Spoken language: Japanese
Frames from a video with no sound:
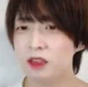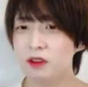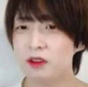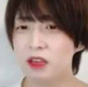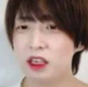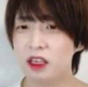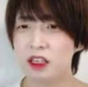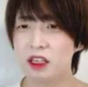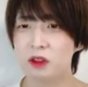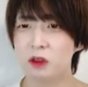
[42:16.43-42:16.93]

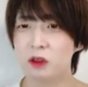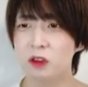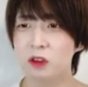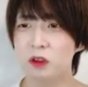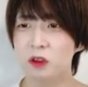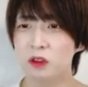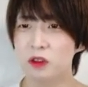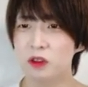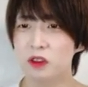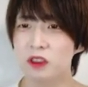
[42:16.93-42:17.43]
なので、えっ
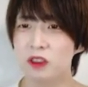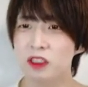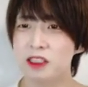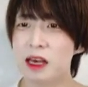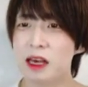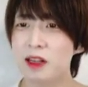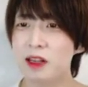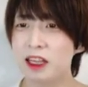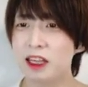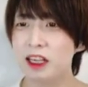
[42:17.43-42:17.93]
と、この
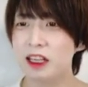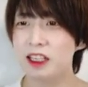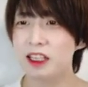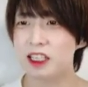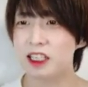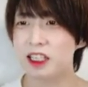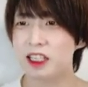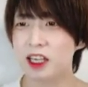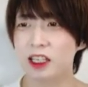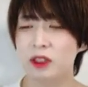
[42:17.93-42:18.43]
触りた
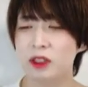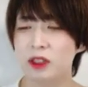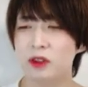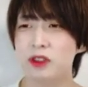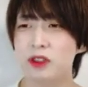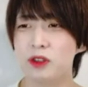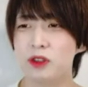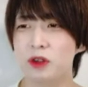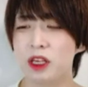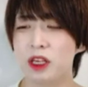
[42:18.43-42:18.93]
い位置に
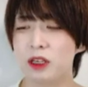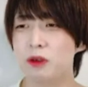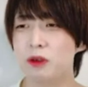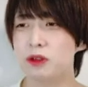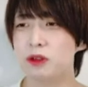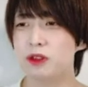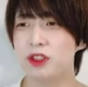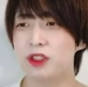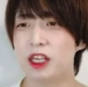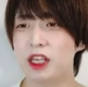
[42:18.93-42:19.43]
ターゲット位置を
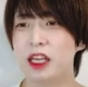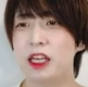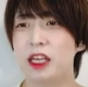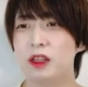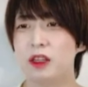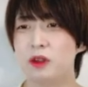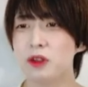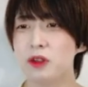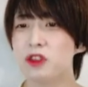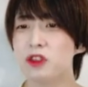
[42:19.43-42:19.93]
変更するだ
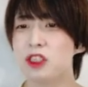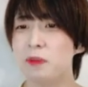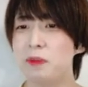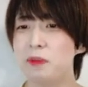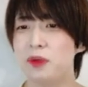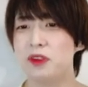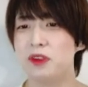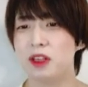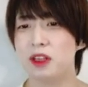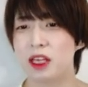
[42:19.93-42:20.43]
けという
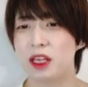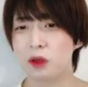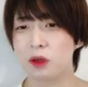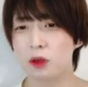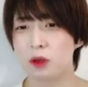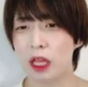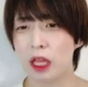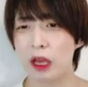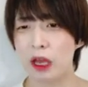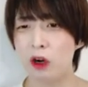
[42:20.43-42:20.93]
シンプルな
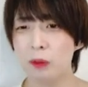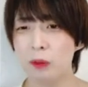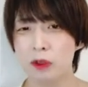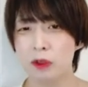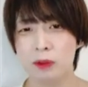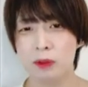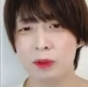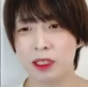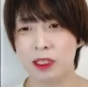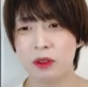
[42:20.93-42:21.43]
変更で、
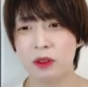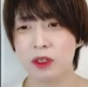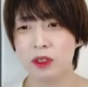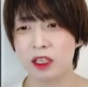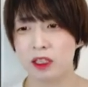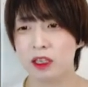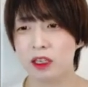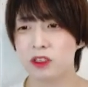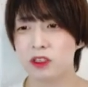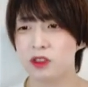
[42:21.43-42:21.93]
ほぼ全て
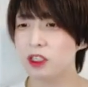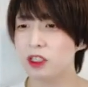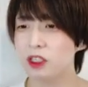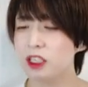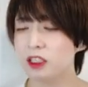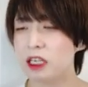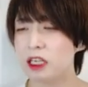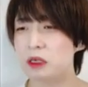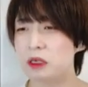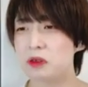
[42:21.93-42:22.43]
の
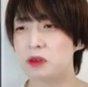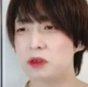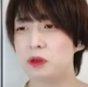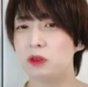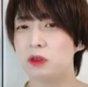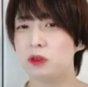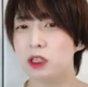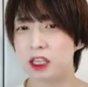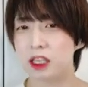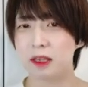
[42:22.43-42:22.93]
インタラクションに対応
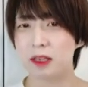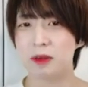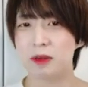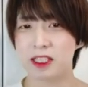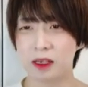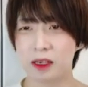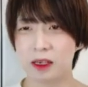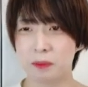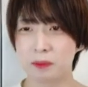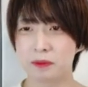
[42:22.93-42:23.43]
することがで
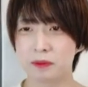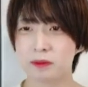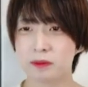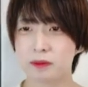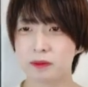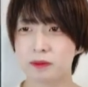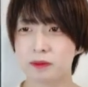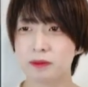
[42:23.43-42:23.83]
きました。